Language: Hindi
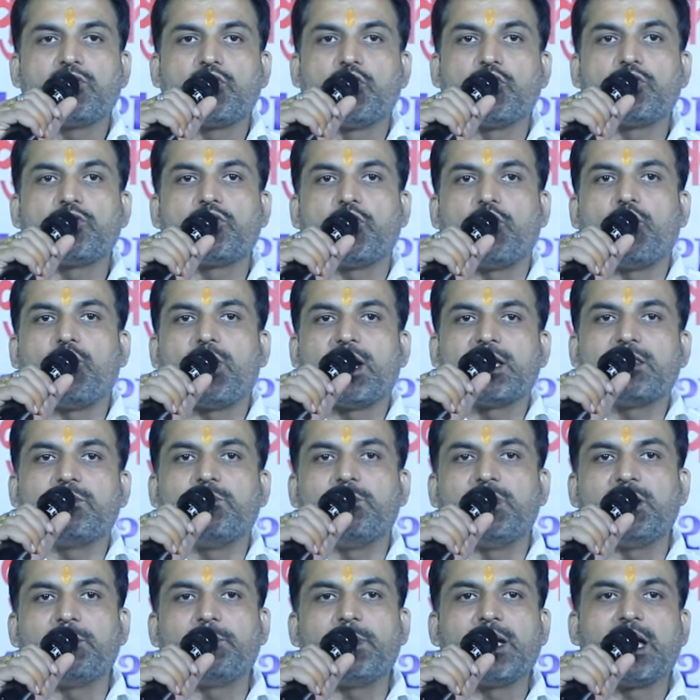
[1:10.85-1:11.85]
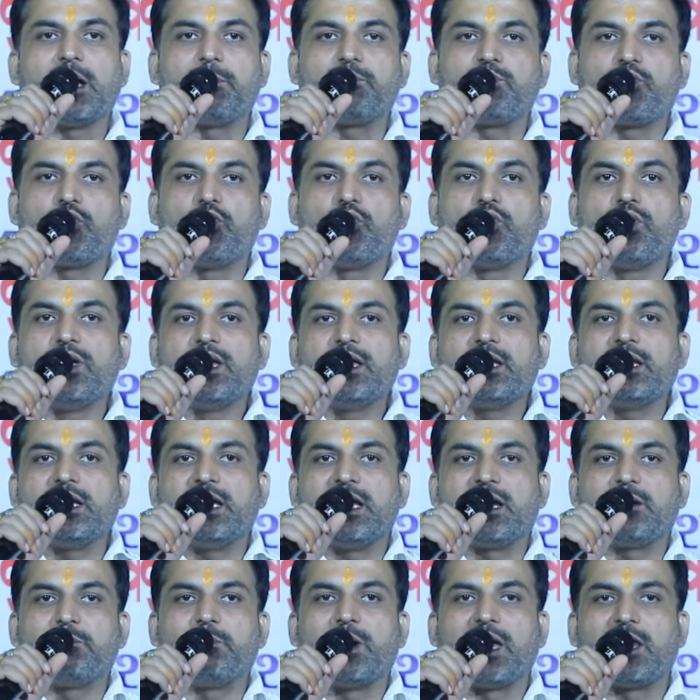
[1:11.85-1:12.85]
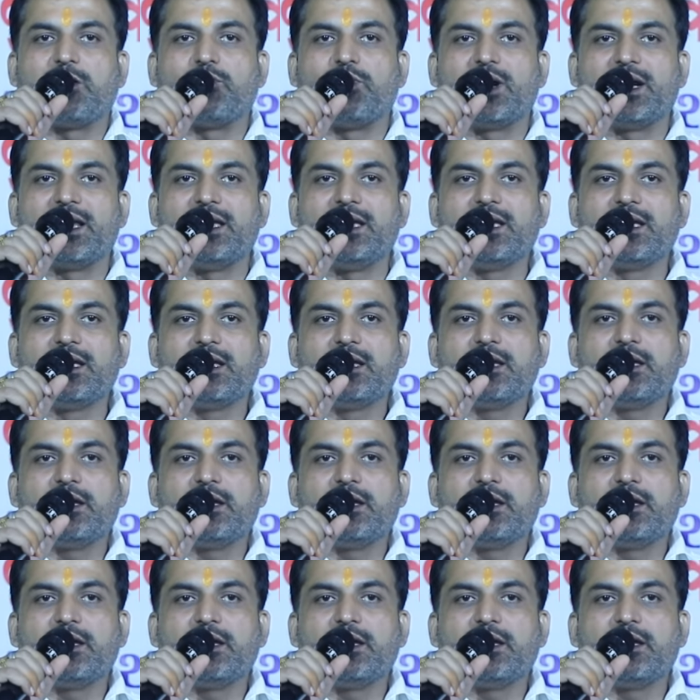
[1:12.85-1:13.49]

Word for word: तो सौ आदमी पे आपको एक बालवाड़ी